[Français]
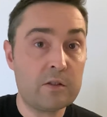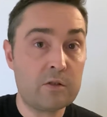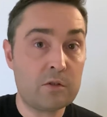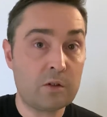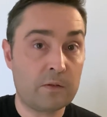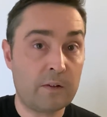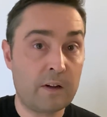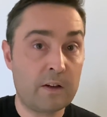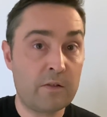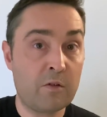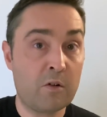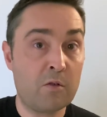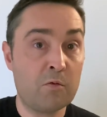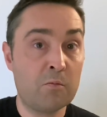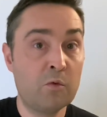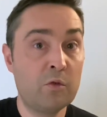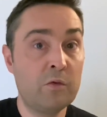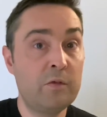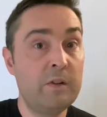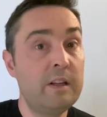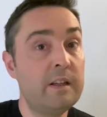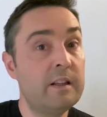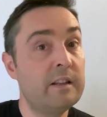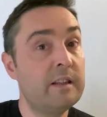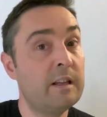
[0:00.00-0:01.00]
Survivor
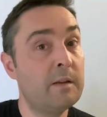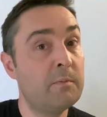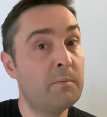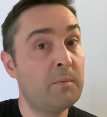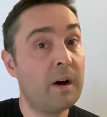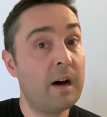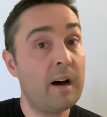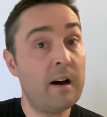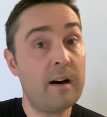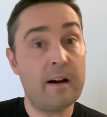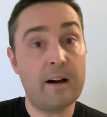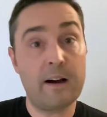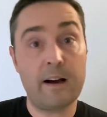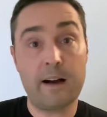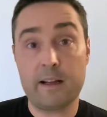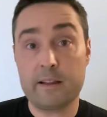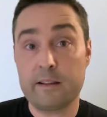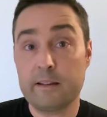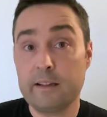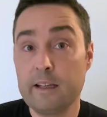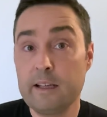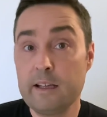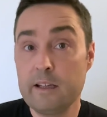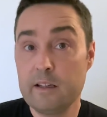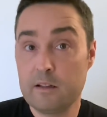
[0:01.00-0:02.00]
movie n'est pas
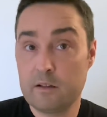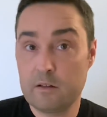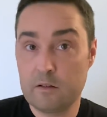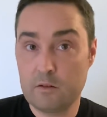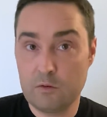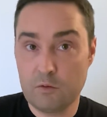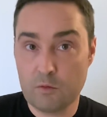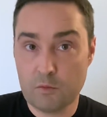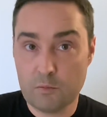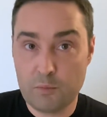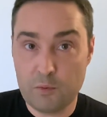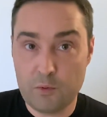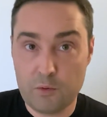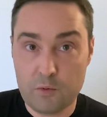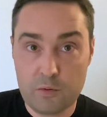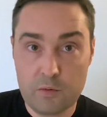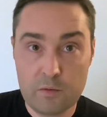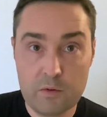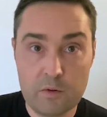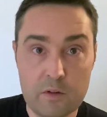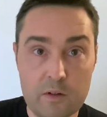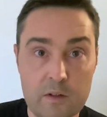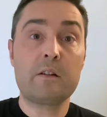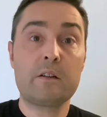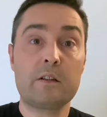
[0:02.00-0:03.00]
raté non
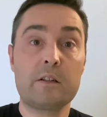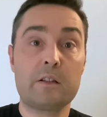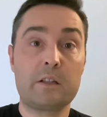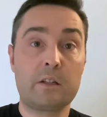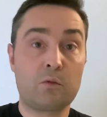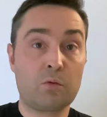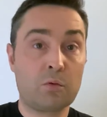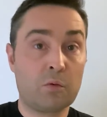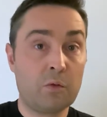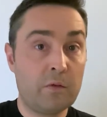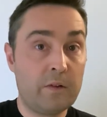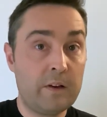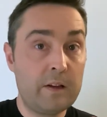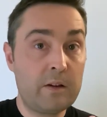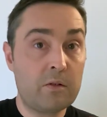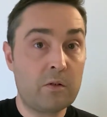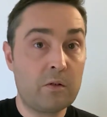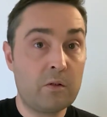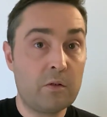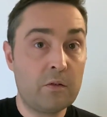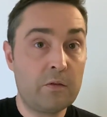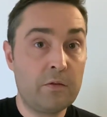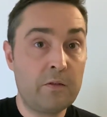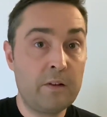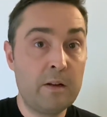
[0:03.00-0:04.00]
plus. J'ai trouvé que
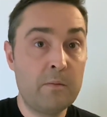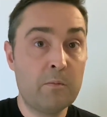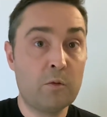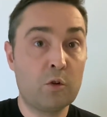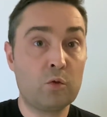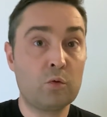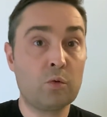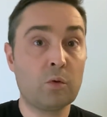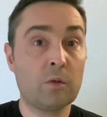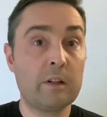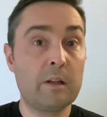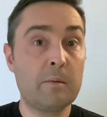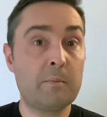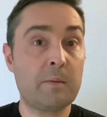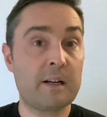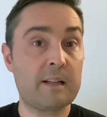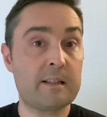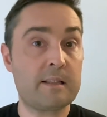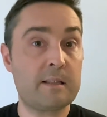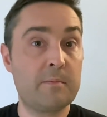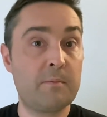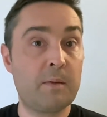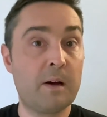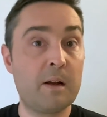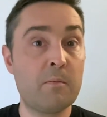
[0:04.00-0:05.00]
le film tournait
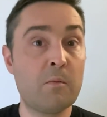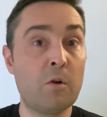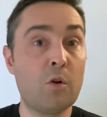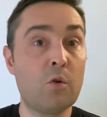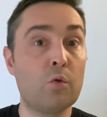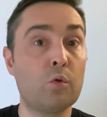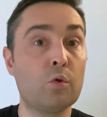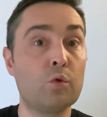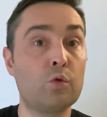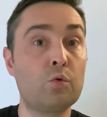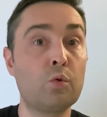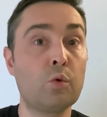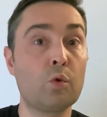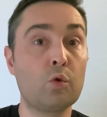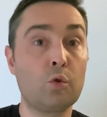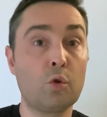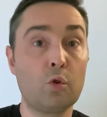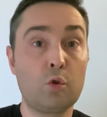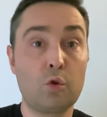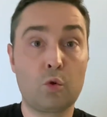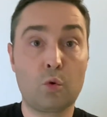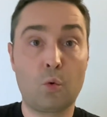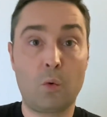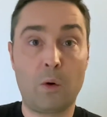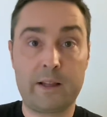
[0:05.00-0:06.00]
principalement autour de
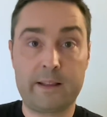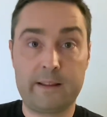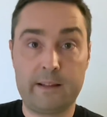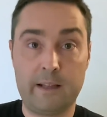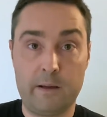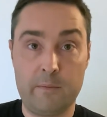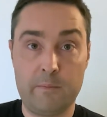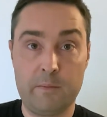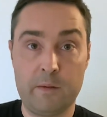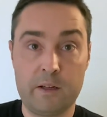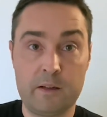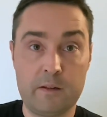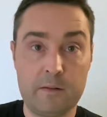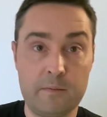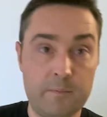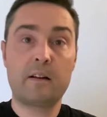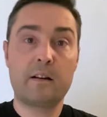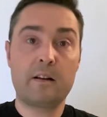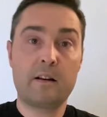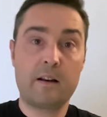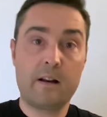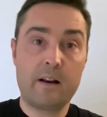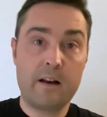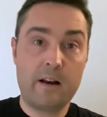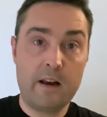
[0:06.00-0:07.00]
trois thèmes.
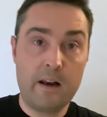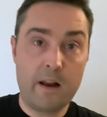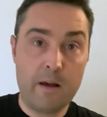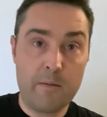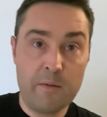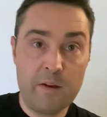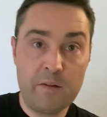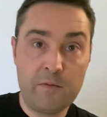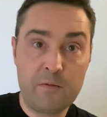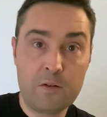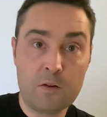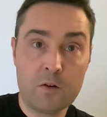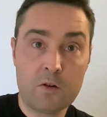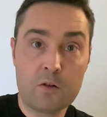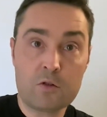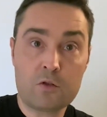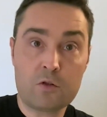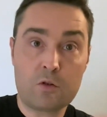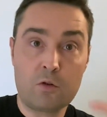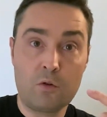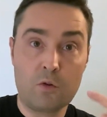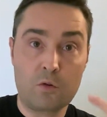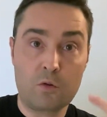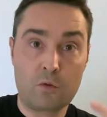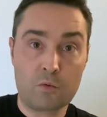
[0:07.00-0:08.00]
La
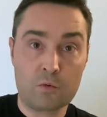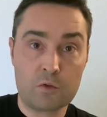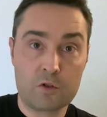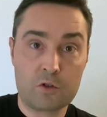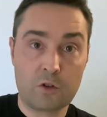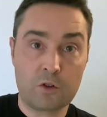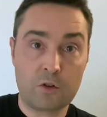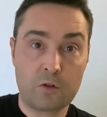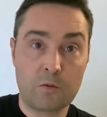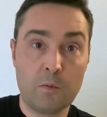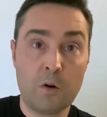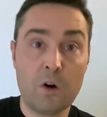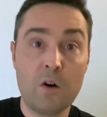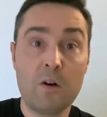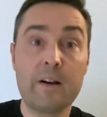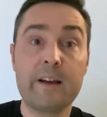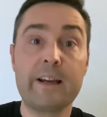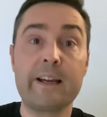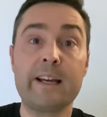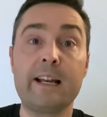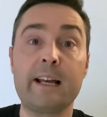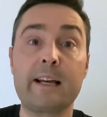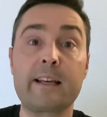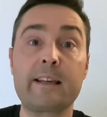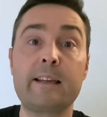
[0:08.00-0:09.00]
méfiance, le consentement
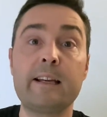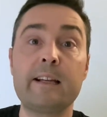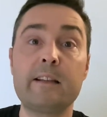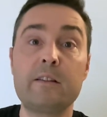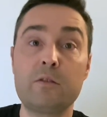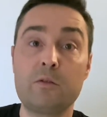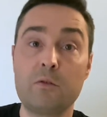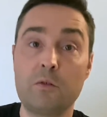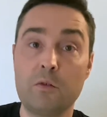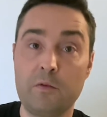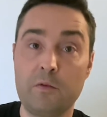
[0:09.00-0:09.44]
et la quête de